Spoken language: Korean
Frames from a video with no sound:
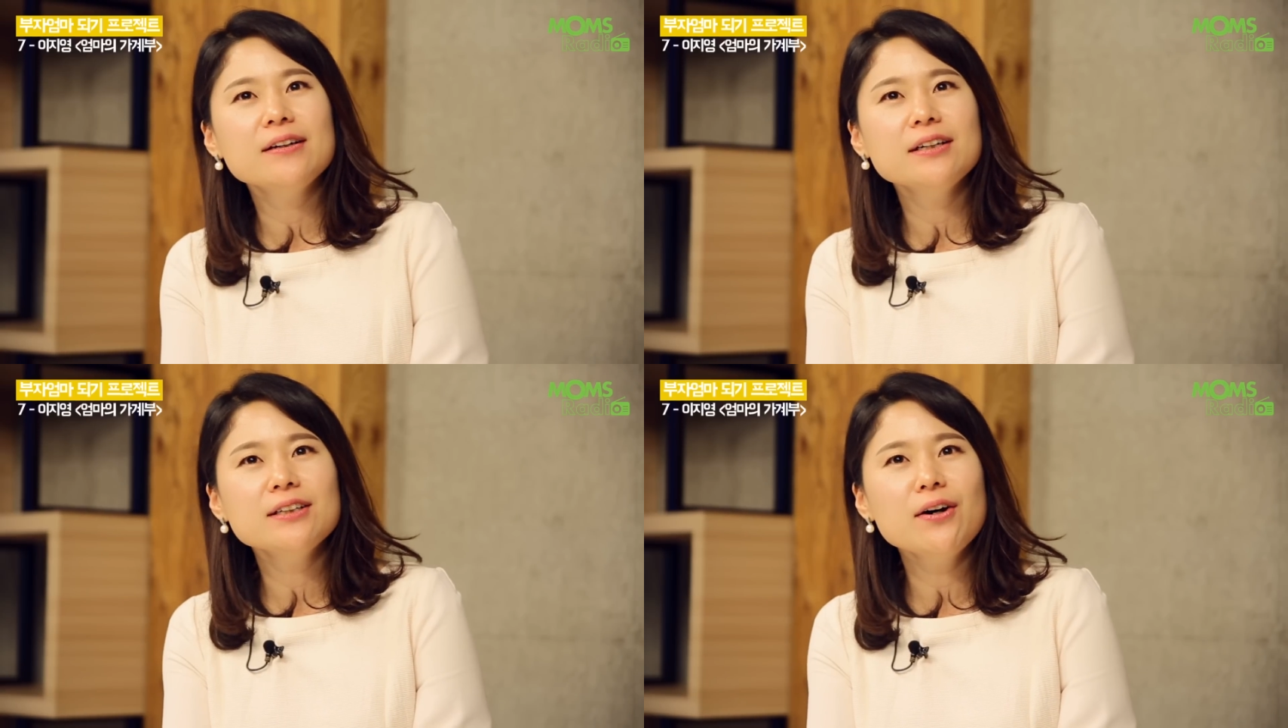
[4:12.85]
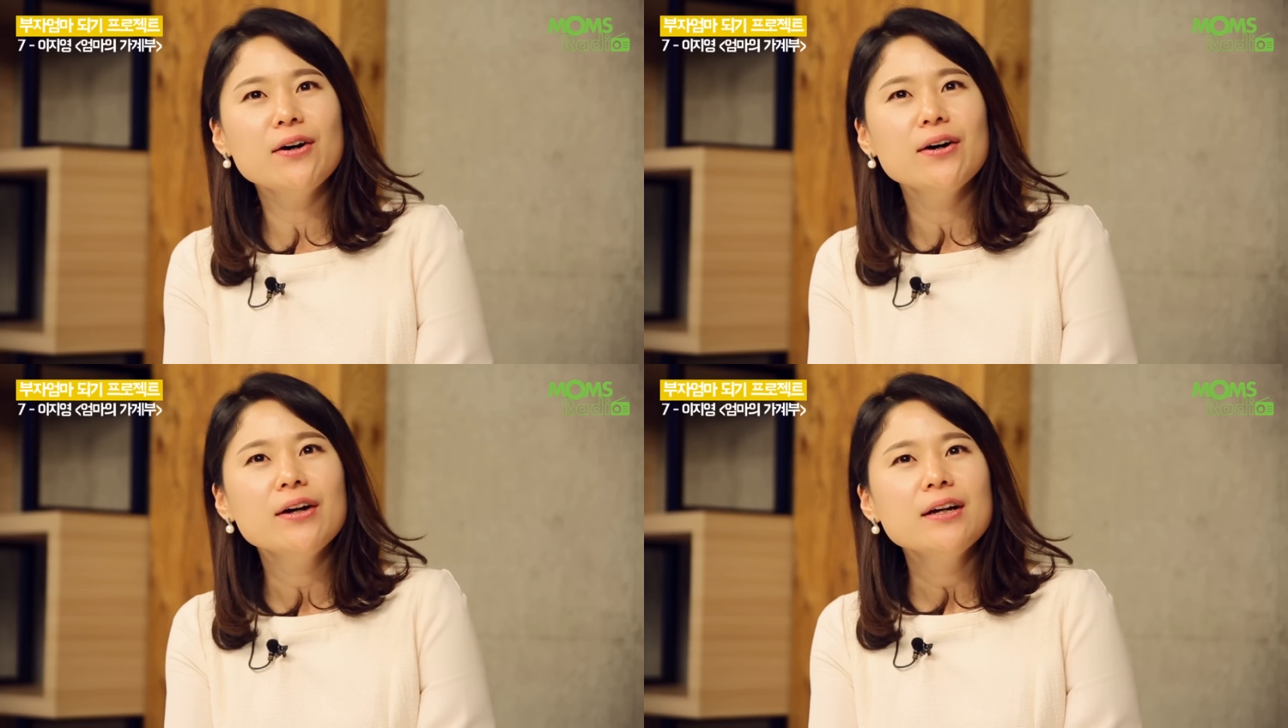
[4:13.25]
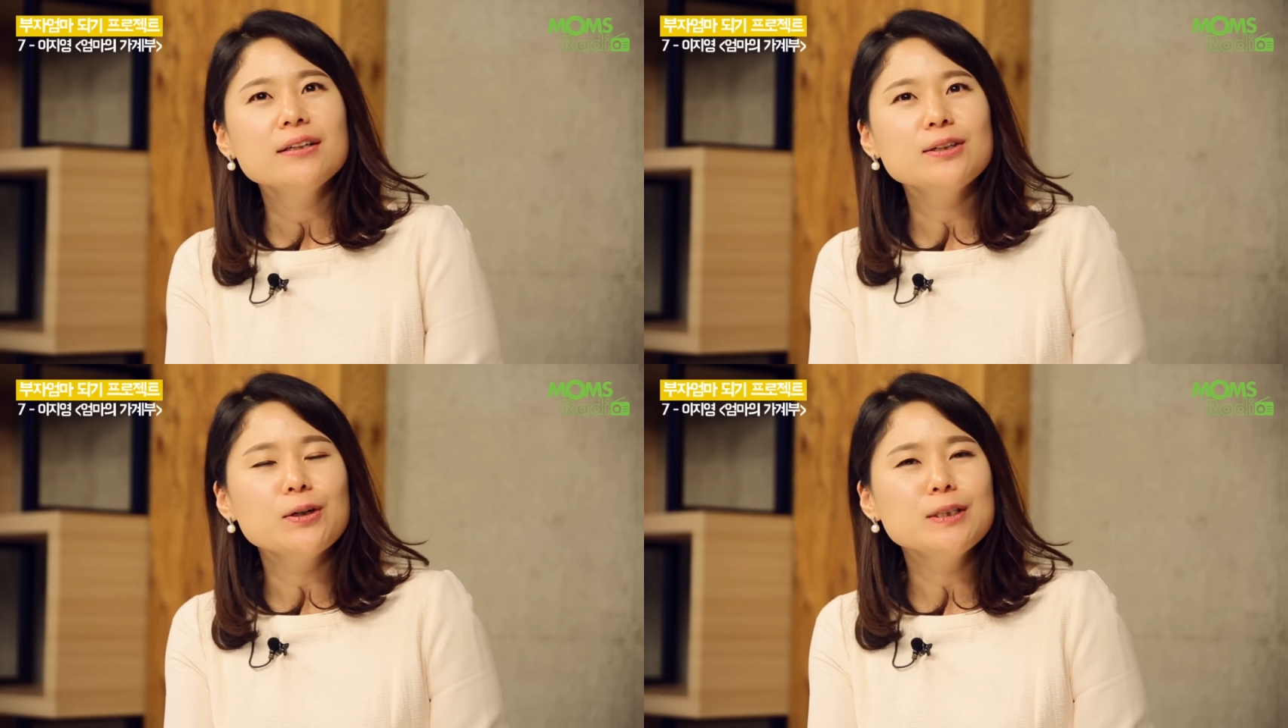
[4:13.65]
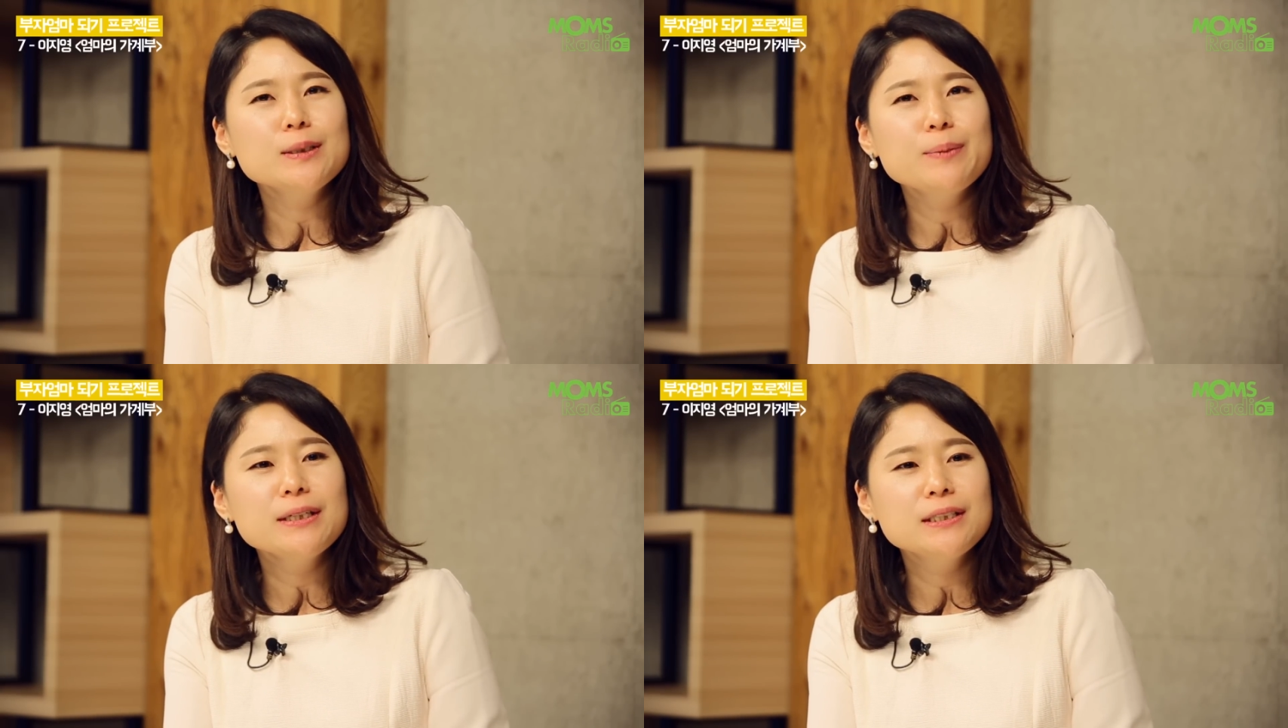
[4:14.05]
그래서 저희
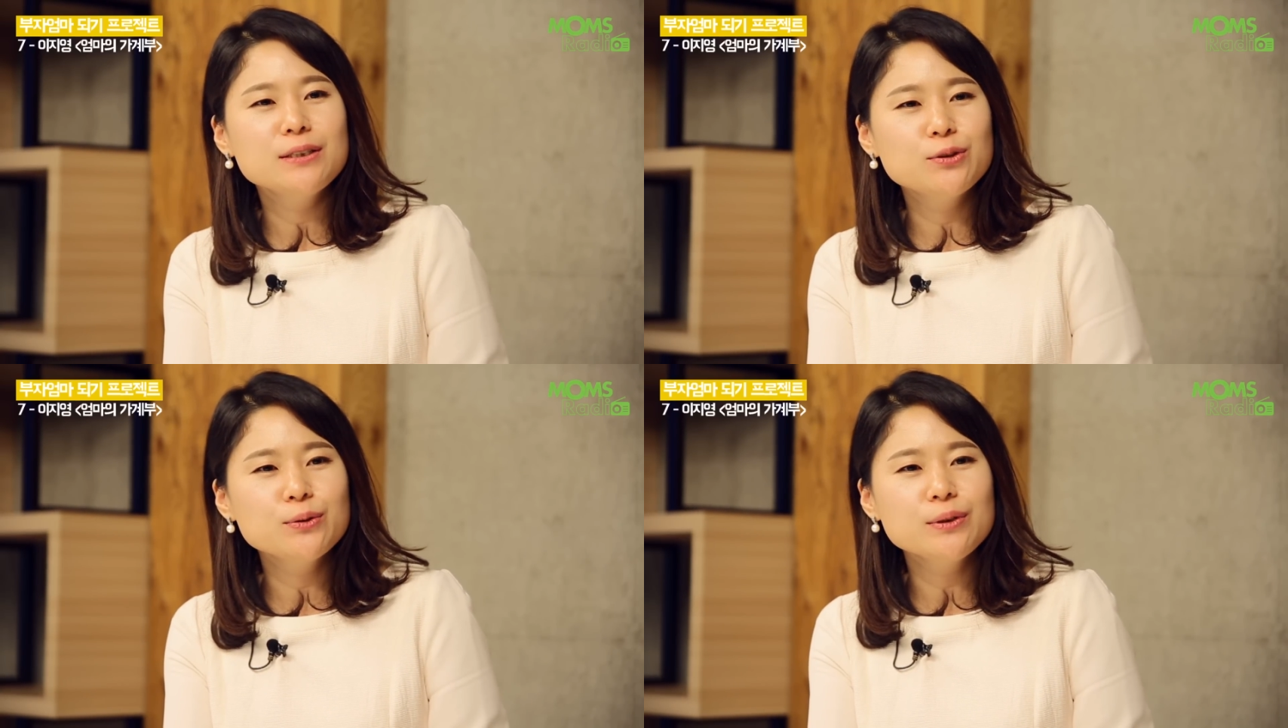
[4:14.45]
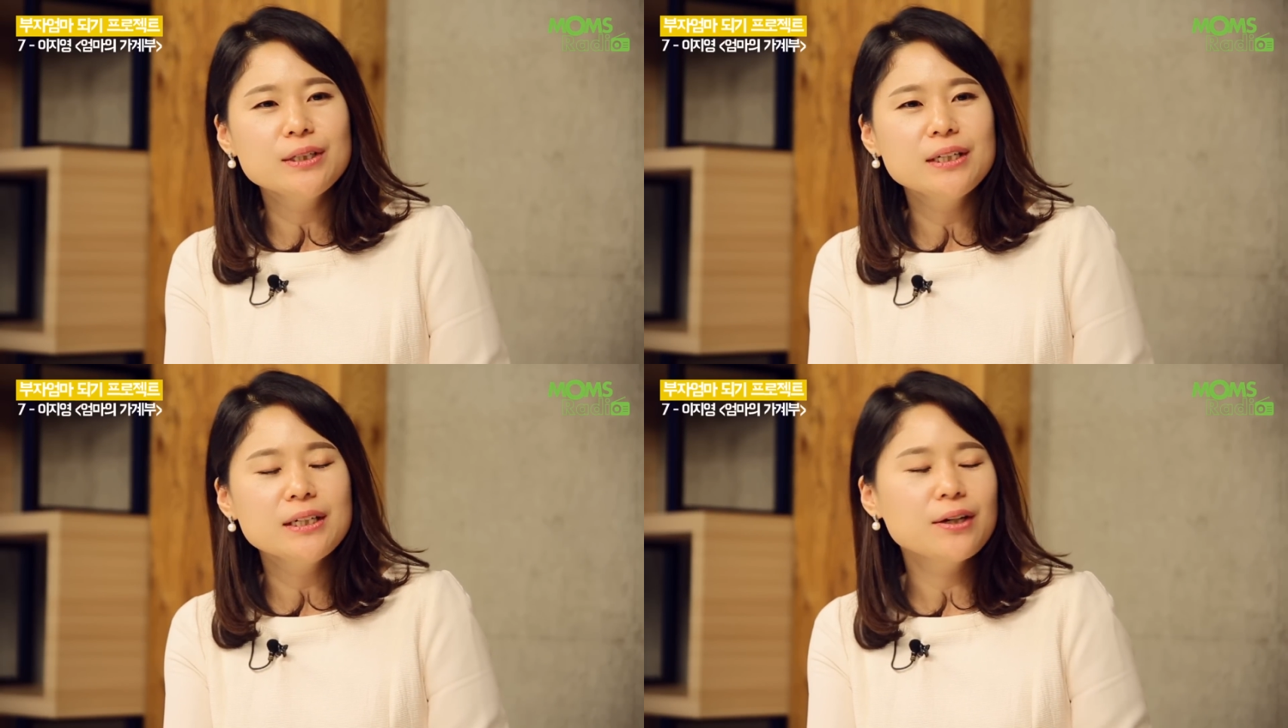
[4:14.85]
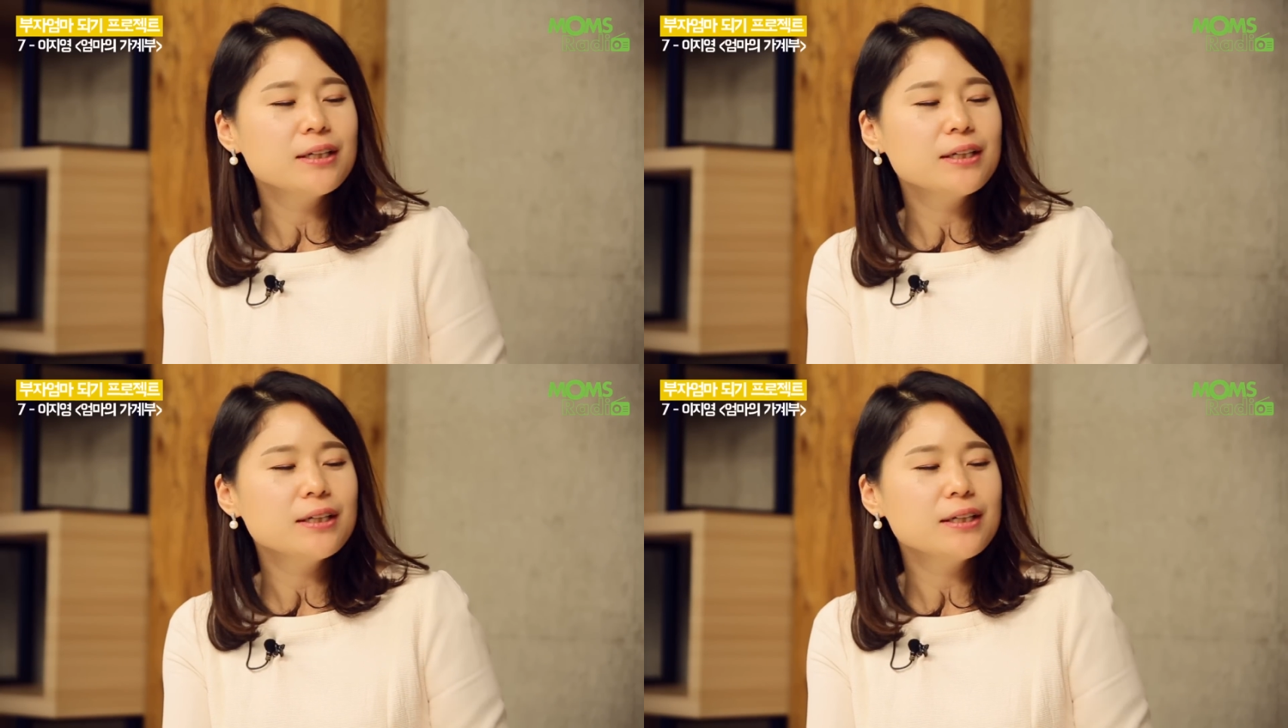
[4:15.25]
집에 지출이